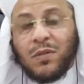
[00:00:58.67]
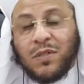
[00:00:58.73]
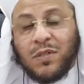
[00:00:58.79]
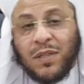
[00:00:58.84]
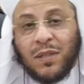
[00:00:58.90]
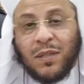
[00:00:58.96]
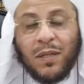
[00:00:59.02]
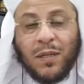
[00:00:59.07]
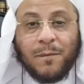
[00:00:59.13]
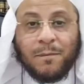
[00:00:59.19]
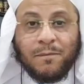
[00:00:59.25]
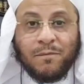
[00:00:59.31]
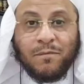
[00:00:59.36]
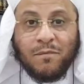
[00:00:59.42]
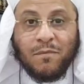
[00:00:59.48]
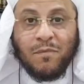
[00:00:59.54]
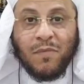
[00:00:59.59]
الجنة
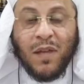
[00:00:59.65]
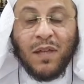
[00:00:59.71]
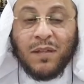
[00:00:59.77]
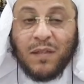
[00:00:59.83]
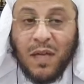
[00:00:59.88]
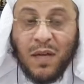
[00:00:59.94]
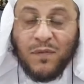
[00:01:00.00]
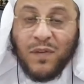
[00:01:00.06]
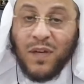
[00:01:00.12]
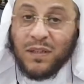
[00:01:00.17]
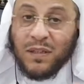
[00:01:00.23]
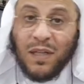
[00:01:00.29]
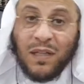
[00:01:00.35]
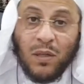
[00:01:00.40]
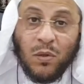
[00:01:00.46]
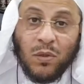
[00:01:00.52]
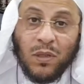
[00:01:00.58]
تام
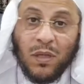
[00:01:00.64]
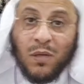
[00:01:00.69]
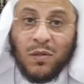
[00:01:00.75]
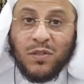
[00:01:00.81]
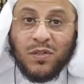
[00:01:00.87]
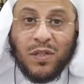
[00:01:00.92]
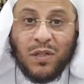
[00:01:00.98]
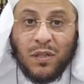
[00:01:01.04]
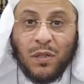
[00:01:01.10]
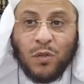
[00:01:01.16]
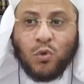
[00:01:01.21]
فأدخله الله الجنة